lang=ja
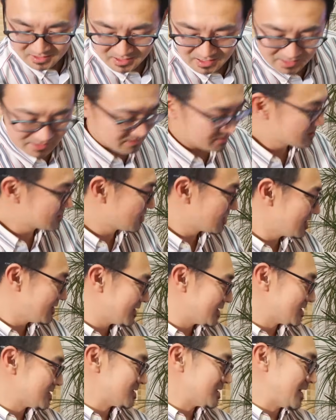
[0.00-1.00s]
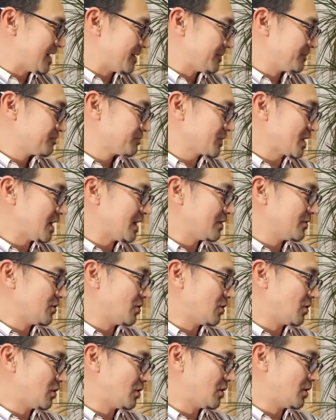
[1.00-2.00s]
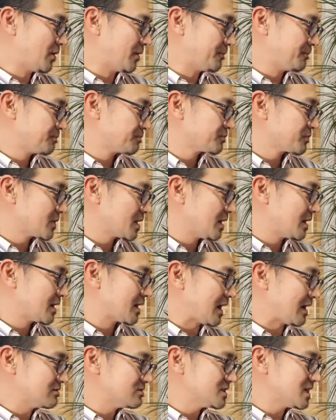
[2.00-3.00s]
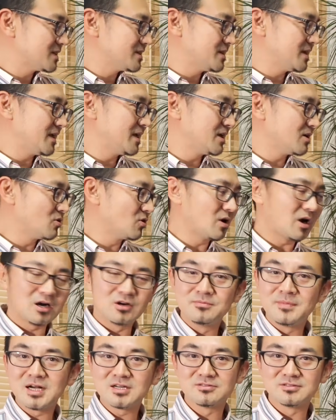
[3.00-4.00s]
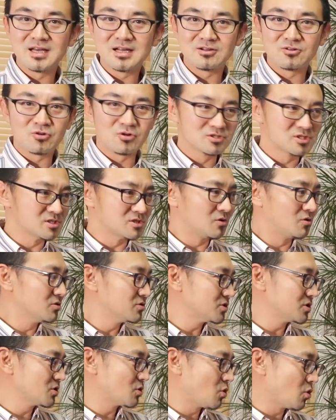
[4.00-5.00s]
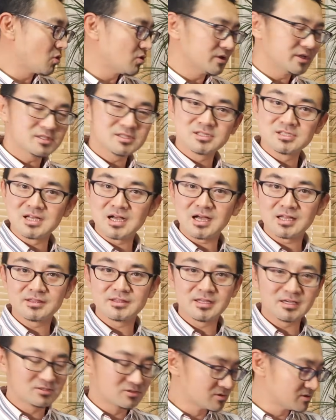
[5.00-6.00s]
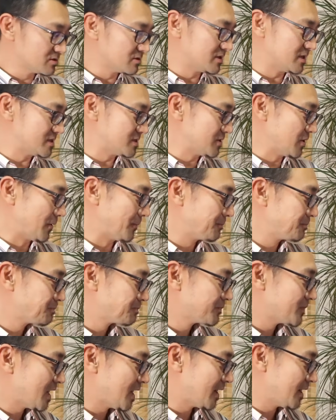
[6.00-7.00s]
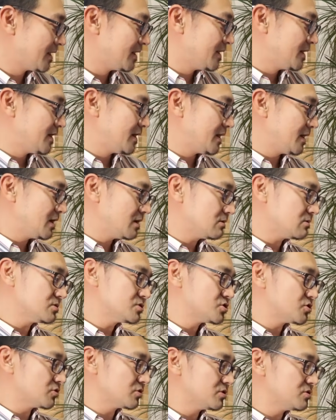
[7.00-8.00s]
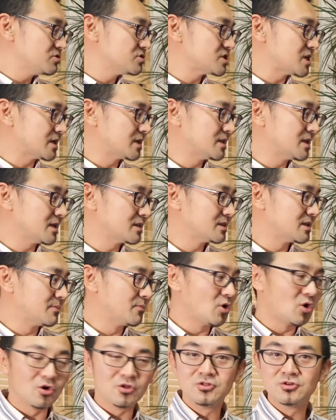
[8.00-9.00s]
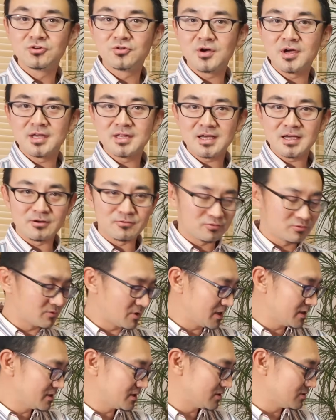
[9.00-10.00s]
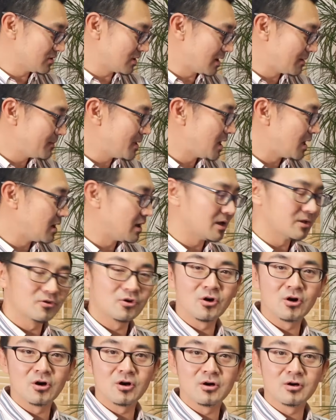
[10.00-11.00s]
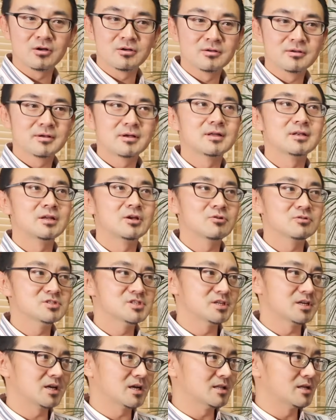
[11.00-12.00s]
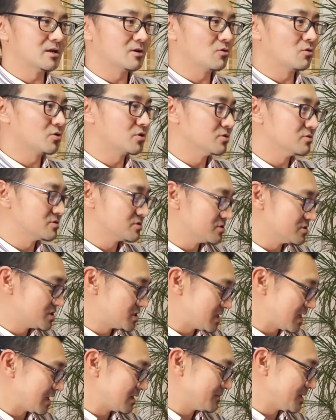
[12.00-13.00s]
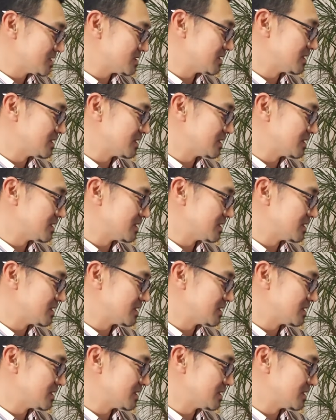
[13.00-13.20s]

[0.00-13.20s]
はいそれではですねあの格段に英語が上手くなるコツ本当にここにつながってくるんですよで英語上級者になっても拭えない不安っていうのが、まあ、あの日本人にかなりこう共通してありまし